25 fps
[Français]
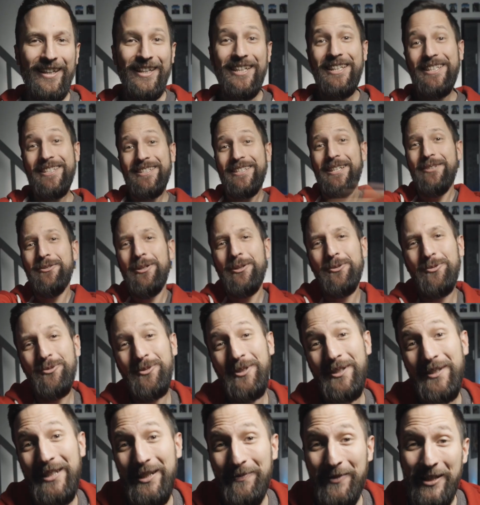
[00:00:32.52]
Et salut à
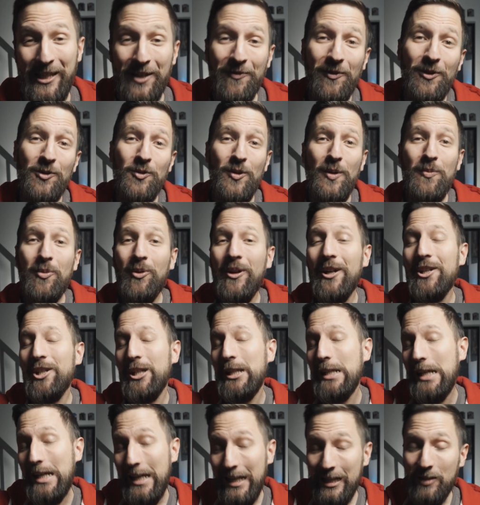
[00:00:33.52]
tous les amis, c'est François pour la
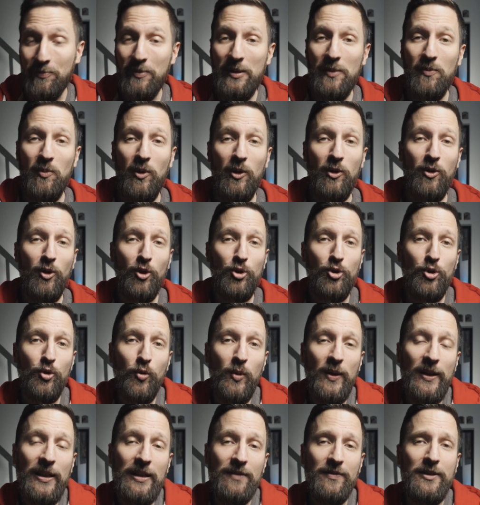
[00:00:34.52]
chaîne Explique-moi encore, je
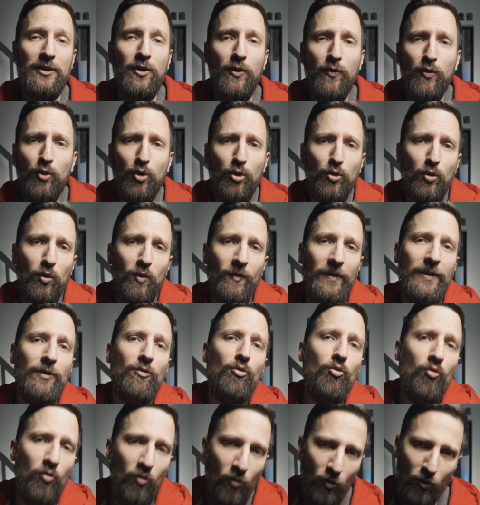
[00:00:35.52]
suis ravi de vous retrouver
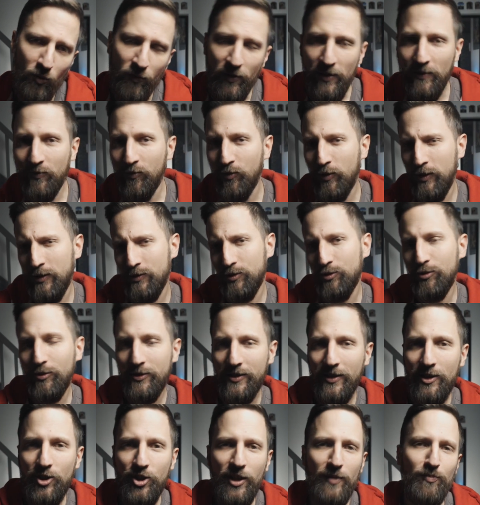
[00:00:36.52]
une nouvelle fois sur
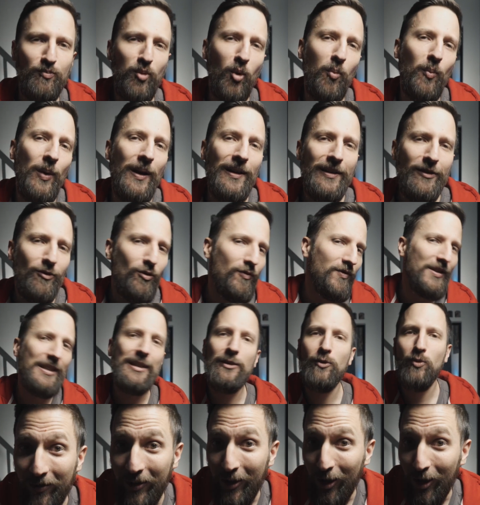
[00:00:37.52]
cette chaîne pour parler de vidéos.